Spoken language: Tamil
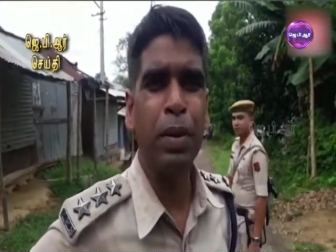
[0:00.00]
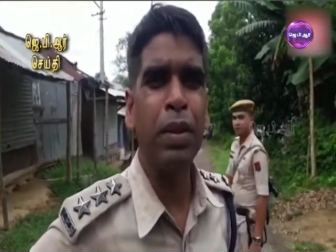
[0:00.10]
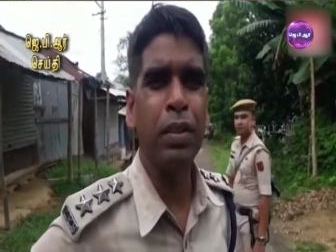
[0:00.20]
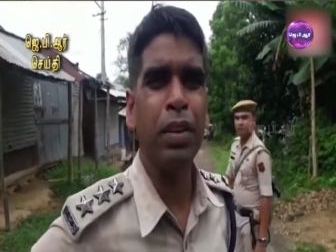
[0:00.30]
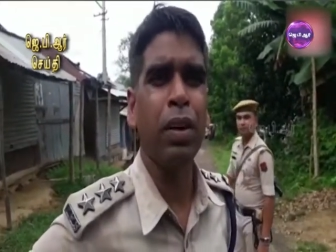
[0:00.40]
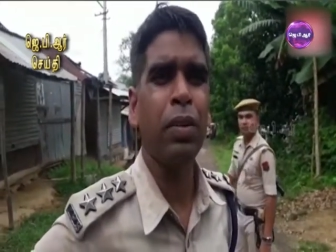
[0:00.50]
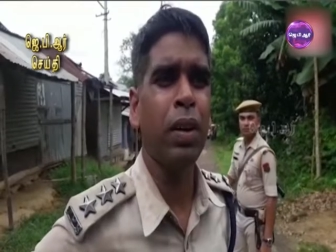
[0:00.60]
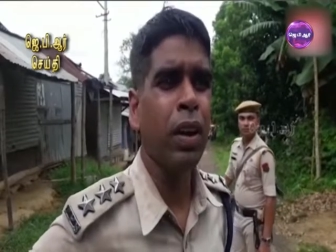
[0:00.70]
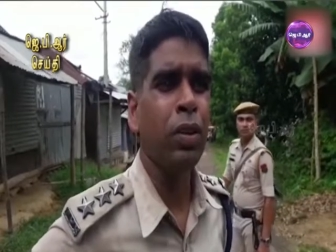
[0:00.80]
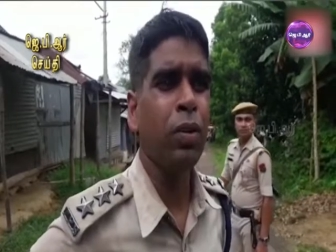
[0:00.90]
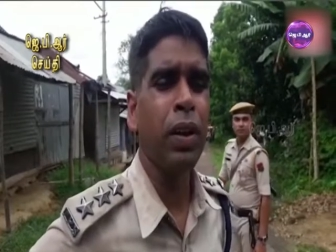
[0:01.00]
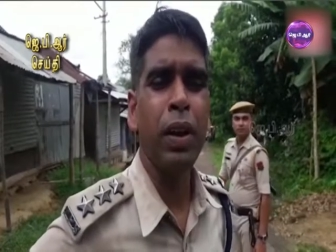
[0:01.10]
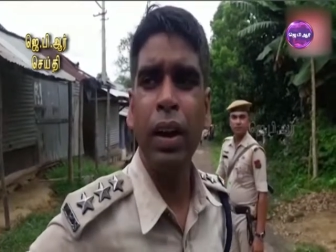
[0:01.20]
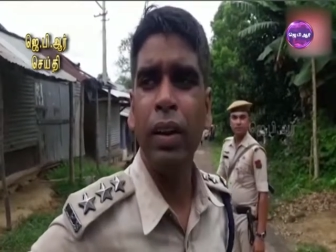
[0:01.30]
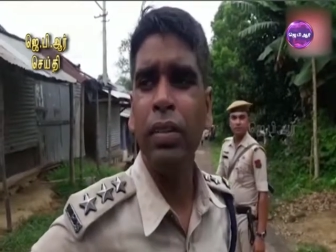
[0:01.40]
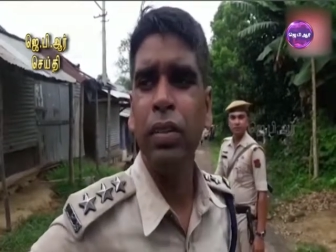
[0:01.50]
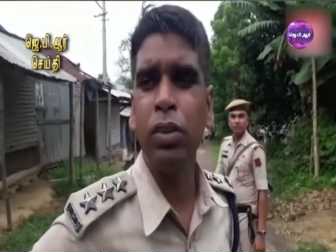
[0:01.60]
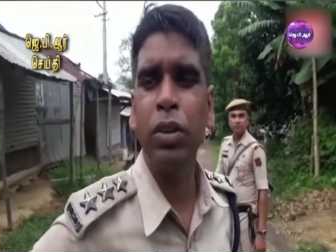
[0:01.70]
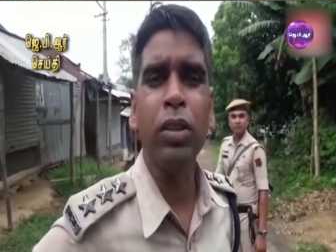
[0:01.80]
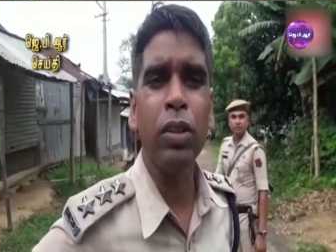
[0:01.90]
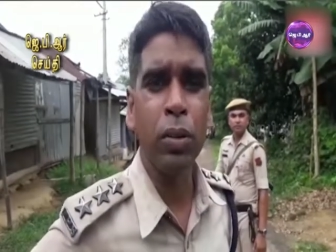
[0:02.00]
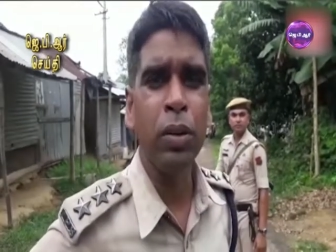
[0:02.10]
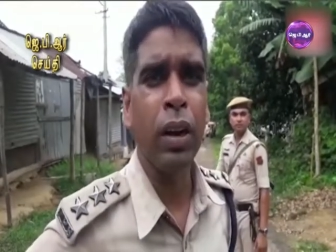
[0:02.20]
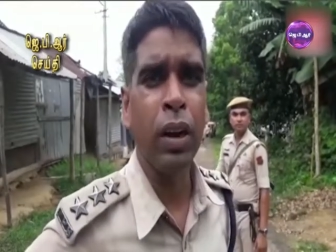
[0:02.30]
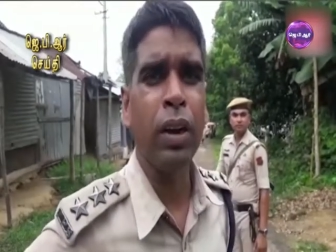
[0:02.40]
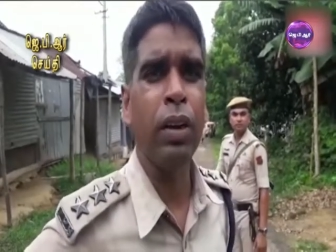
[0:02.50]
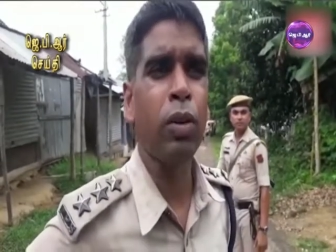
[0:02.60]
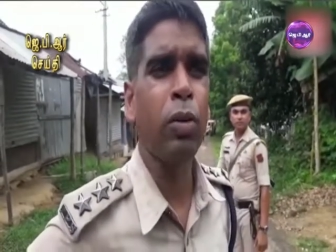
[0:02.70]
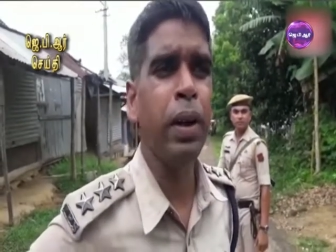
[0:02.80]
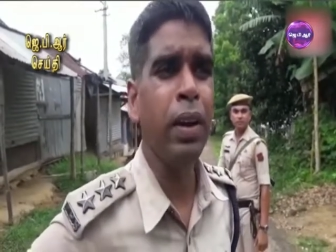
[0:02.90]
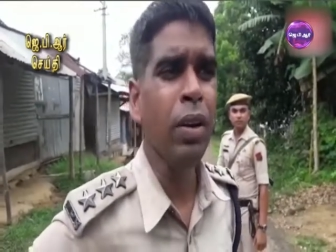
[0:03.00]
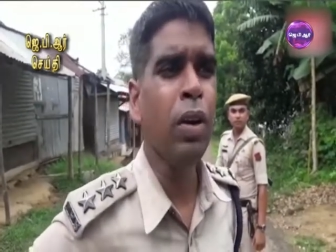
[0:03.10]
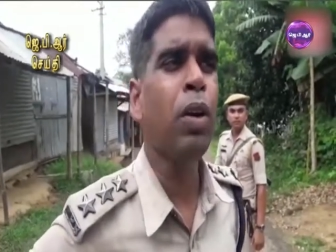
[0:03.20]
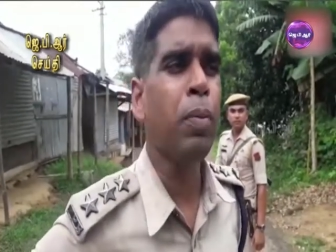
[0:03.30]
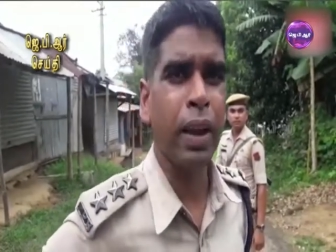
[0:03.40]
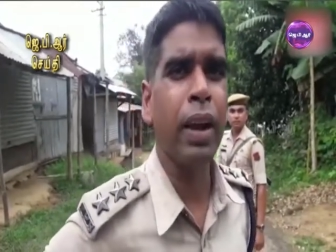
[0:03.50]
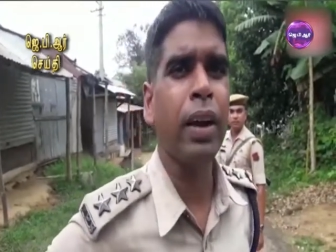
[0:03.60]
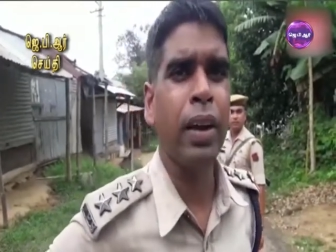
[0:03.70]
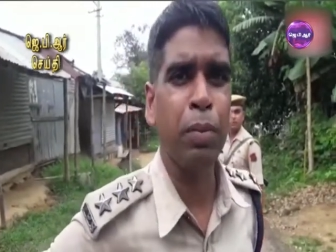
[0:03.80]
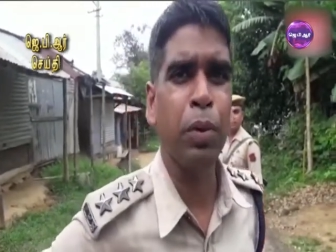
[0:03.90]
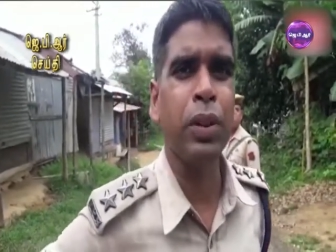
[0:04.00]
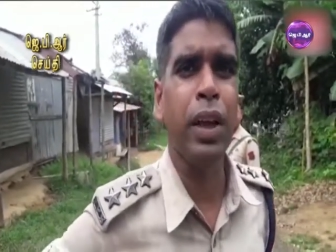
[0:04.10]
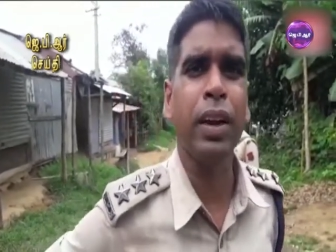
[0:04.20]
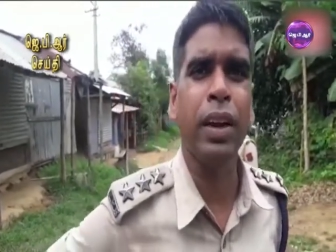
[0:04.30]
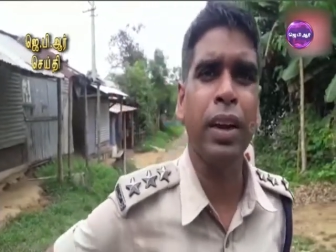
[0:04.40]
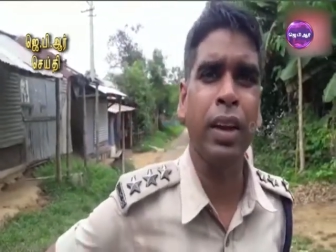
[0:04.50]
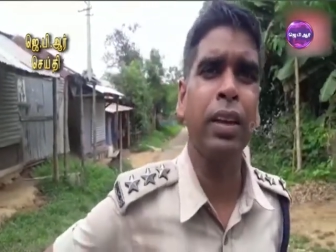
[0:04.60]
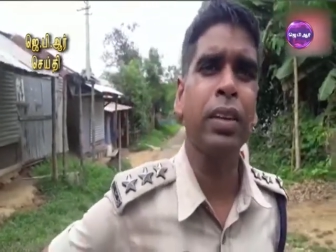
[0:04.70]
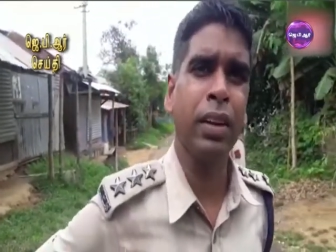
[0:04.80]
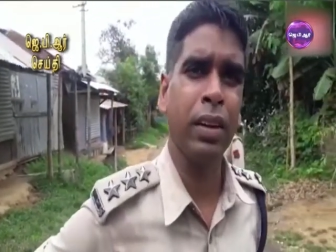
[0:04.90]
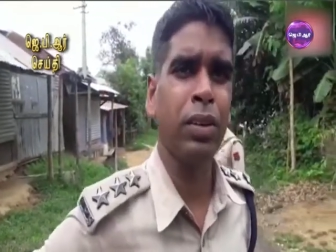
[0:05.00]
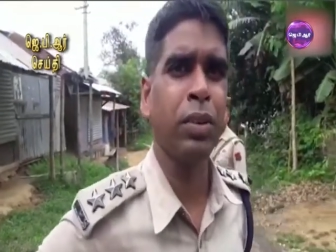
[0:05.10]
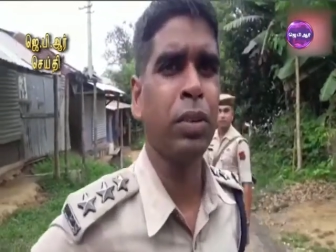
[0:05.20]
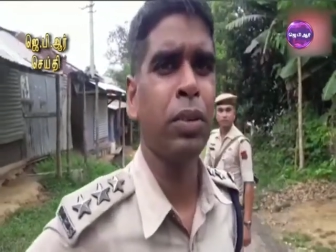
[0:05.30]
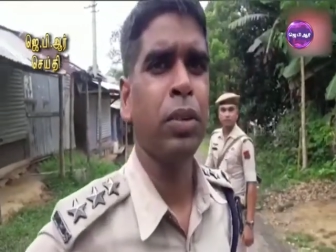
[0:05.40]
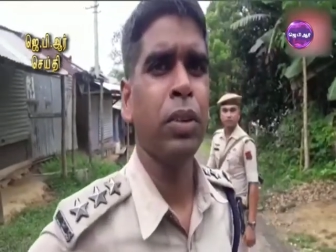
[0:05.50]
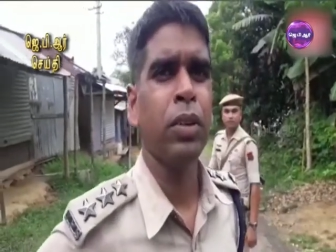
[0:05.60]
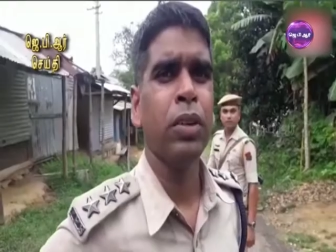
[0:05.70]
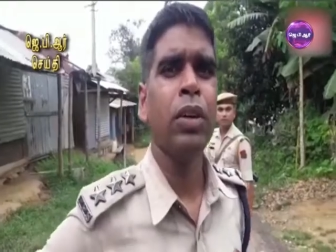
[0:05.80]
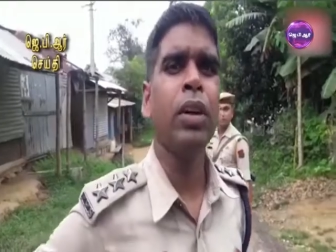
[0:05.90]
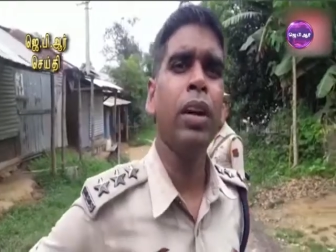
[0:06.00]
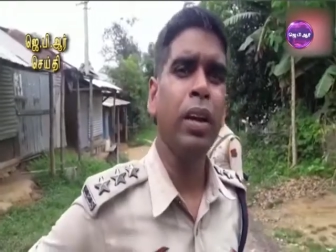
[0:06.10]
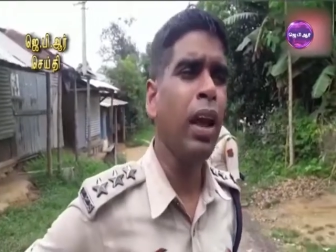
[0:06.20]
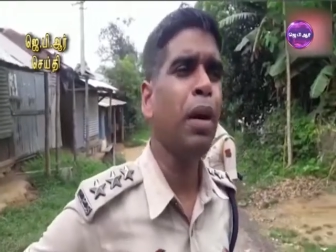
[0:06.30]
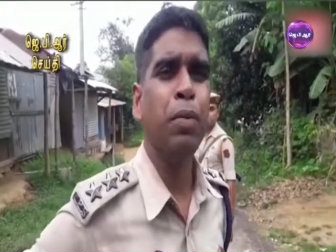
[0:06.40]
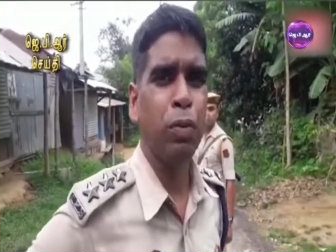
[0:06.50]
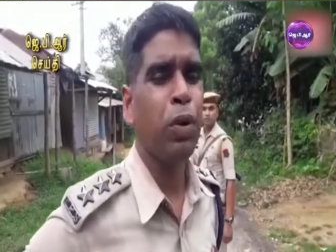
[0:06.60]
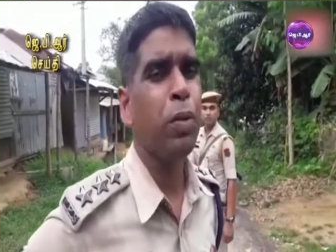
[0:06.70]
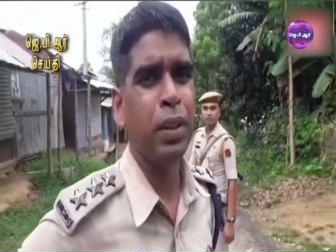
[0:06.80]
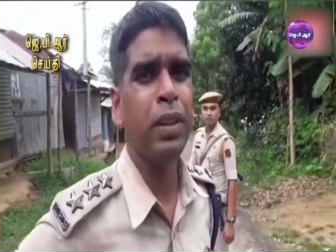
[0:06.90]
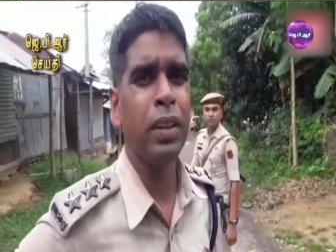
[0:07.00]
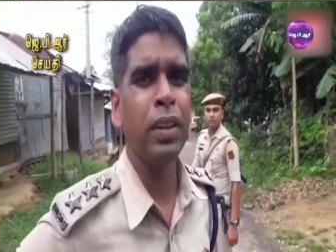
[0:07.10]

தராம் நகர் பகுதியில் வன்முறை சம்பவம் நடந்ததாக எங்களுக்கு தகவல் அறிக்கப்பட்டது நாங்கள் வந்து பார்த்தபோது வாகனங்கள் எரிந்து